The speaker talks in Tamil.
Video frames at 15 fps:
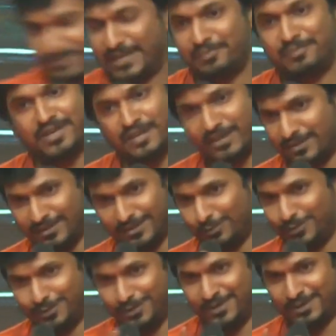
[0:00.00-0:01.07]
செமையாக இருந்தது
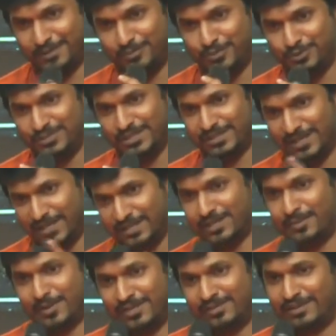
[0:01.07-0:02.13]
உங்களோட மியூசிக்னால
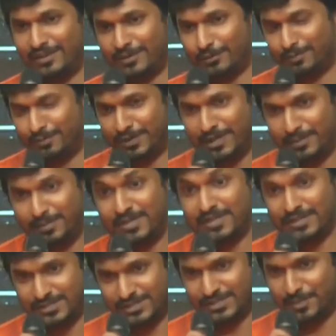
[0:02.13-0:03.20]
இந்த படத்துக்கு
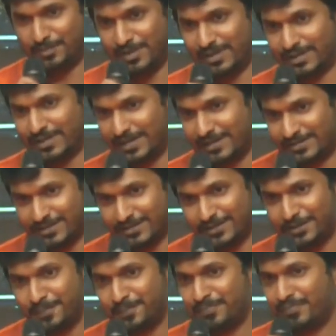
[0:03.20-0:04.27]
மிகப்பெரிய ரீச் தமிழ்நாட்டில்
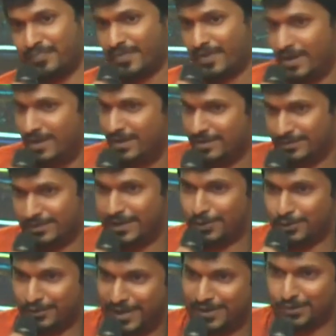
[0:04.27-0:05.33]
கிடச்சிது
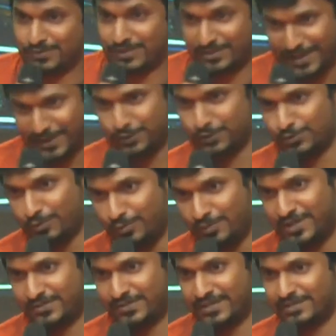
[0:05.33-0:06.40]
தேங்க்யூ தேங்க்யூ சார் தேங்க்யூ
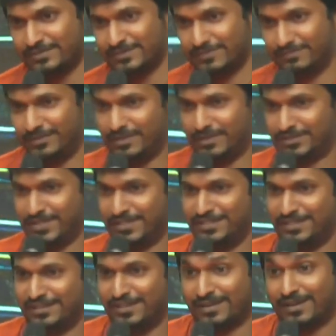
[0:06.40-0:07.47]
சுகுமார் சார் ஃபார்
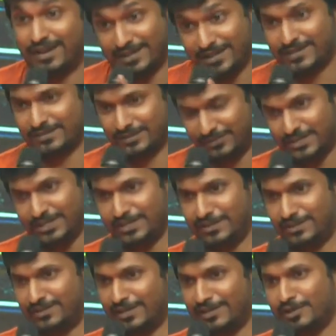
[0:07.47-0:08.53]
சேஞ்சிங் த கலர்
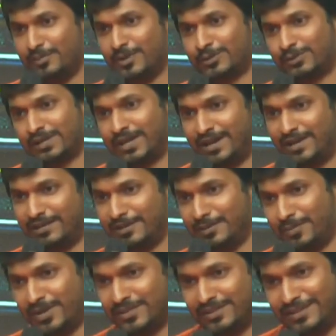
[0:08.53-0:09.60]
திடீர்னு தெலுங்கு படத்தோட கலரே
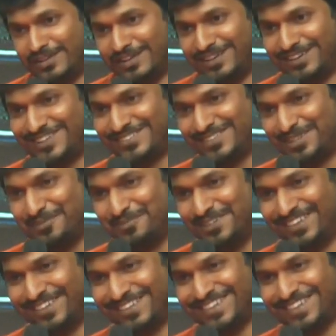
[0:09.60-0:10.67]
மாற்றிட்டீங்க
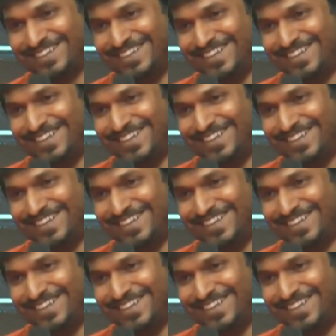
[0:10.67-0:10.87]
ரங்கஸ்தலம்ல வந்து